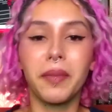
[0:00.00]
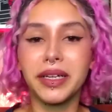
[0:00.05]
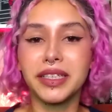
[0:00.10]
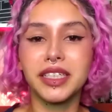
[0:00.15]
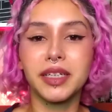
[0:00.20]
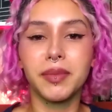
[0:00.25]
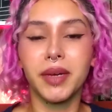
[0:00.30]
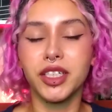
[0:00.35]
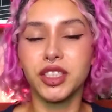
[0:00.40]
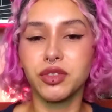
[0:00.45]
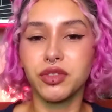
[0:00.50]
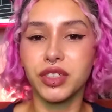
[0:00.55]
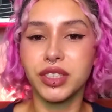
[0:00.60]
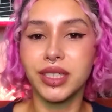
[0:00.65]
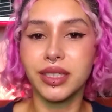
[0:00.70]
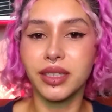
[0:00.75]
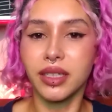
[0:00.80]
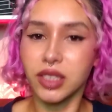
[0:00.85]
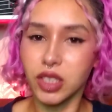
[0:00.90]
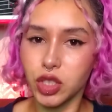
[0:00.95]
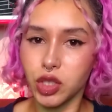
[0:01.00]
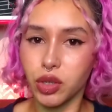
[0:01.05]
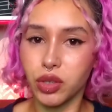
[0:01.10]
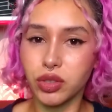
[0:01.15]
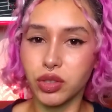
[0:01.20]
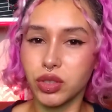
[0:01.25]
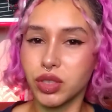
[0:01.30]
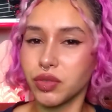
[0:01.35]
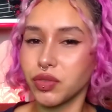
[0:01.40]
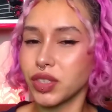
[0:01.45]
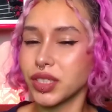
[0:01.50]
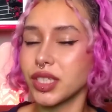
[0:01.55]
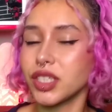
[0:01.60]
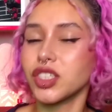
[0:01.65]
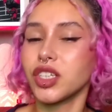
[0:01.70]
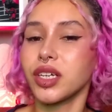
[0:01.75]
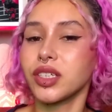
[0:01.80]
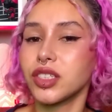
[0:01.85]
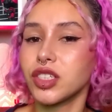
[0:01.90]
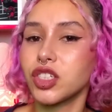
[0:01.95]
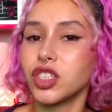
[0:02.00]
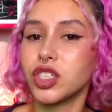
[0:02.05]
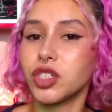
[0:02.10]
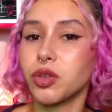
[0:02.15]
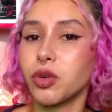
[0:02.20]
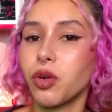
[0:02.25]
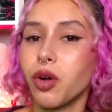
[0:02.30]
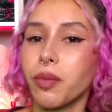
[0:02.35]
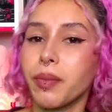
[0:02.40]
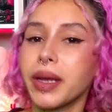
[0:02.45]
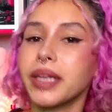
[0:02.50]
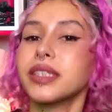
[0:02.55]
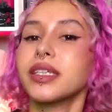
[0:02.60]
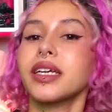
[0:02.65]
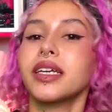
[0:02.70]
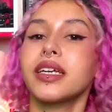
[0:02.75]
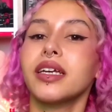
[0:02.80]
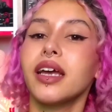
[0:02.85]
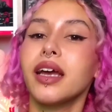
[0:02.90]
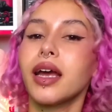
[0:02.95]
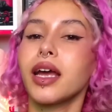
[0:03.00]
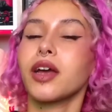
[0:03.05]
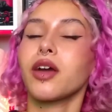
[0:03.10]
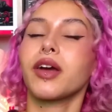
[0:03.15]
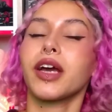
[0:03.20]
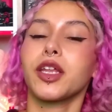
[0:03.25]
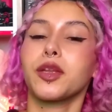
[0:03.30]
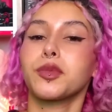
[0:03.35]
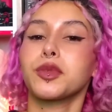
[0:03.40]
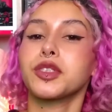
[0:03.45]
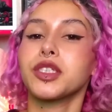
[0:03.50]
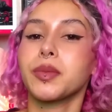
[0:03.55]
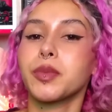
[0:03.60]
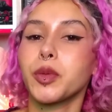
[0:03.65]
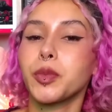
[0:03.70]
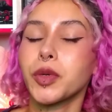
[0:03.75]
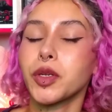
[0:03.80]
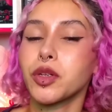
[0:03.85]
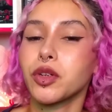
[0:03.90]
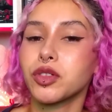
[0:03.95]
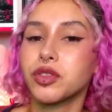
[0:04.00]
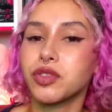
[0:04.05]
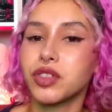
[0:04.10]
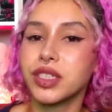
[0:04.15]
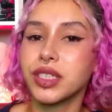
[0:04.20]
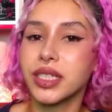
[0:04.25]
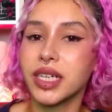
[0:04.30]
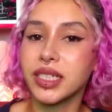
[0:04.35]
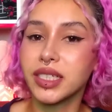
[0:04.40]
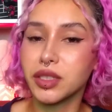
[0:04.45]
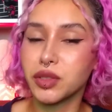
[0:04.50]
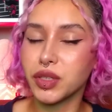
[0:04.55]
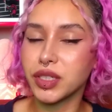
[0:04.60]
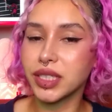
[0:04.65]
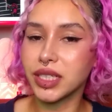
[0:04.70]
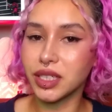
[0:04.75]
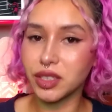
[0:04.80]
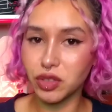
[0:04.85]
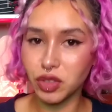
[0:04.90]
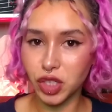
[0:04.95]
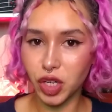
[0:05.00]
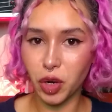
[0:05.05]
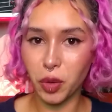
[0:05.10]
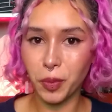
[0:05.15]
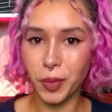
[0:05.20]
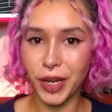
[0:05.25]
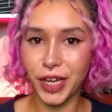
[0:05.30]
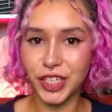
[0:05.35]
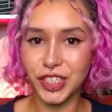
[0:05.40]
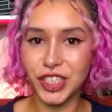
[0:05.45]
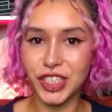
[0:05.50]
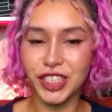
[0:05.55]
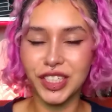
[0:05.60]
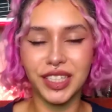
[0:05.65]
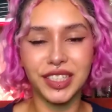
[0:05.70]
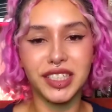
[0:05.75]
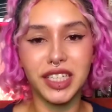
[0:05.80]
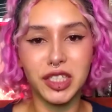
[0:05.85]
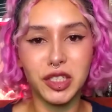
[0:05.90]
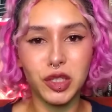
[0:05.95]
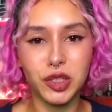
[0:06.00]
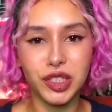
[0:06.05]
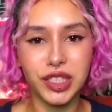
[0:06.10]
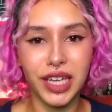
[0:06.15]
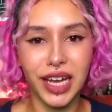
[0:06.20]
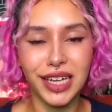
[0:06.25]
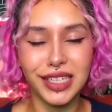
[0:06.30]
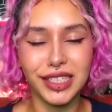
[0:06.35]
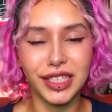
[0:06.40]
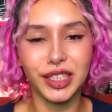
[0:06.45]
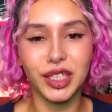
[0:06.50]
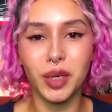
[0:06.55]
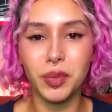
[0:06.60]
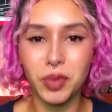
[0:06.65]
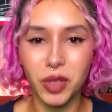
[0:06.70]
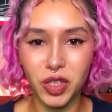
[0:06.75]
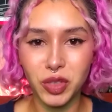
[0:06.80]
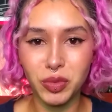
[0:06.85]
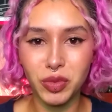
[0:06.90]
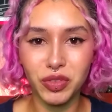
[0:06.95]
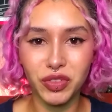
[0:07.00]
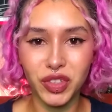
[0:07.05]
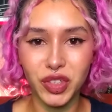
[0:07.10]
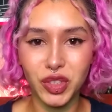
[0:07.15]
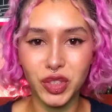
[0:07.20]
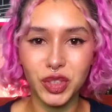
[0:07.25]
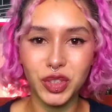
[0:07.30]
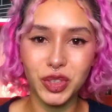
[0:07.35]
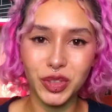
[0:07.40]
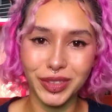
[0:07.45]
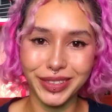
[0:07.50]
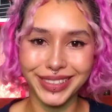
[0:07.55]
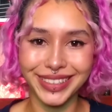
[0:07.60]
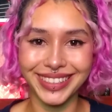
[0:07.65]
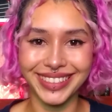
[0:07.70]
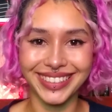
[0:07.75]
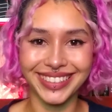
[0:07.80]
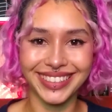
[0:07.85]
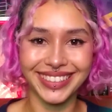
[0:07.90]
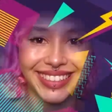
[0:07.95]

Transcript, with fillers: Comenta aqui embaixo se você tá ansioso, se você já assistiu, comenta aí. Eu quero muito saber a opinião de vocês. não esqueçam de acompanhar a gente nas redes sociais. Até o próximo vídeo, chuchus!